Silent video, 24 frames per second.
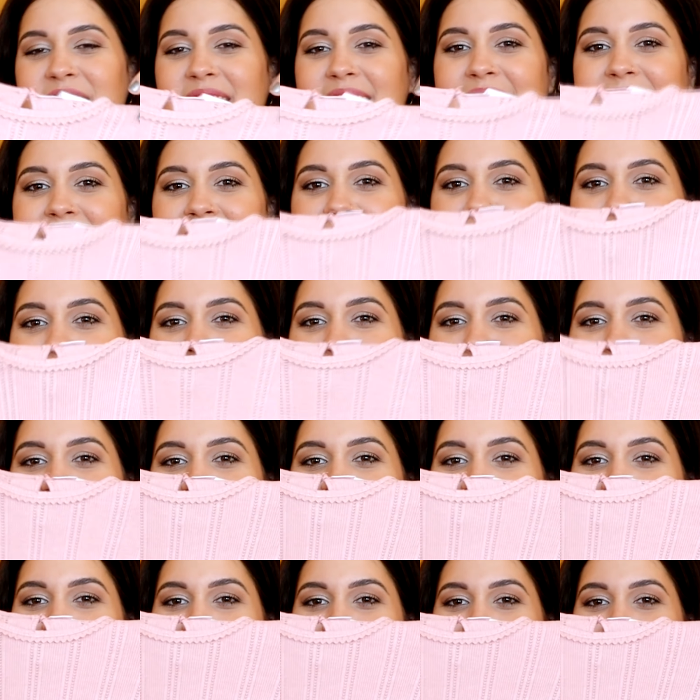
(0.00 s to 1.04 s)
me deu
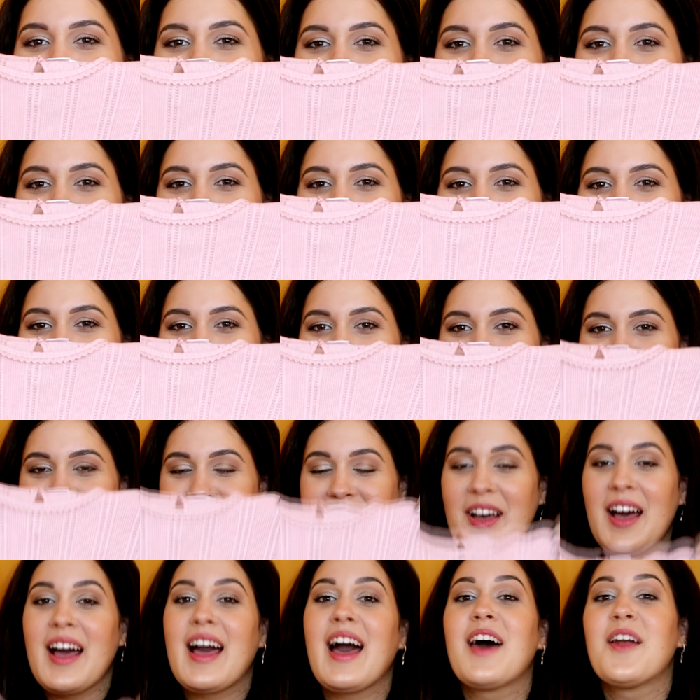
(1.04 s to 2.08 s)
Hong Kong
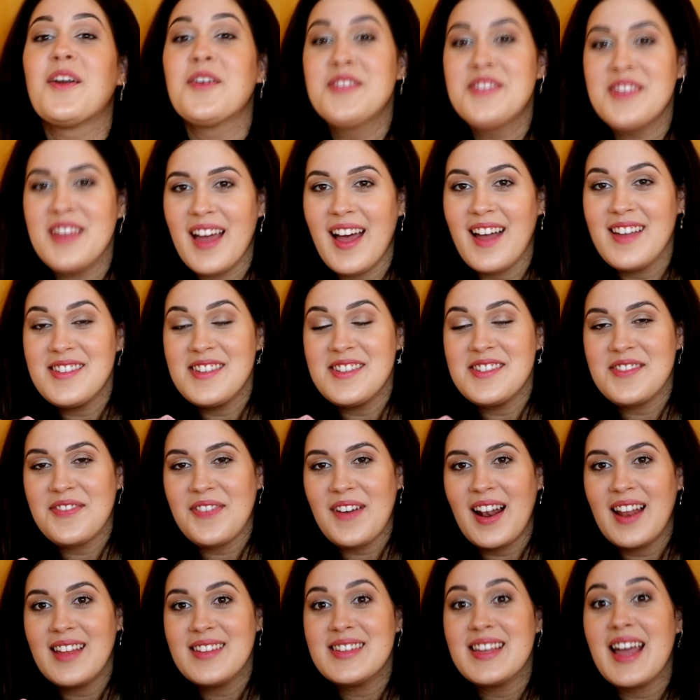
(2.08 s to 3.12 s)
junto. A Carol de, a gente
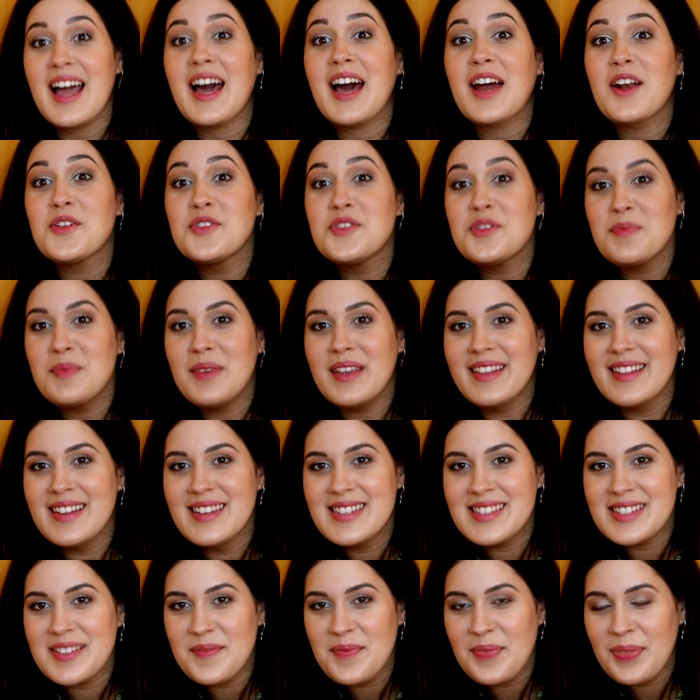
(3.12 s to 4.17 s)
fala assim, a Carol de
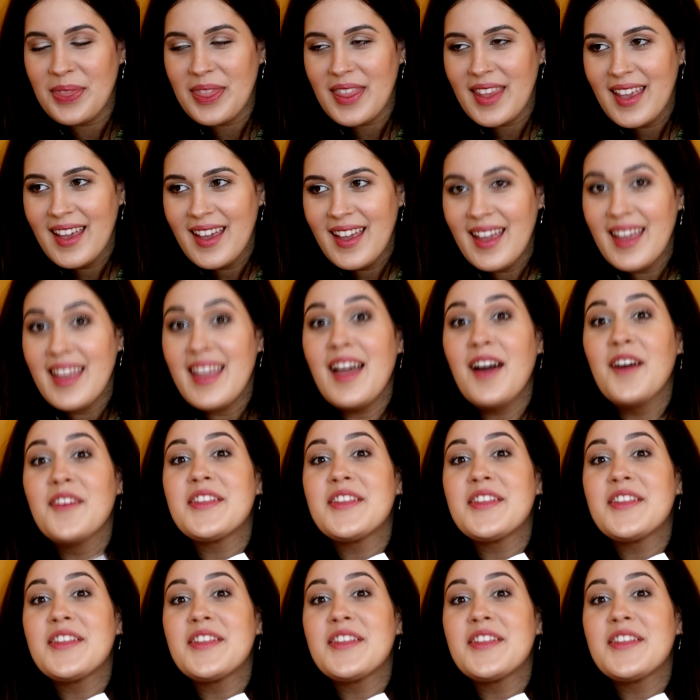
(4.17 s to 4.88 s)
Minas e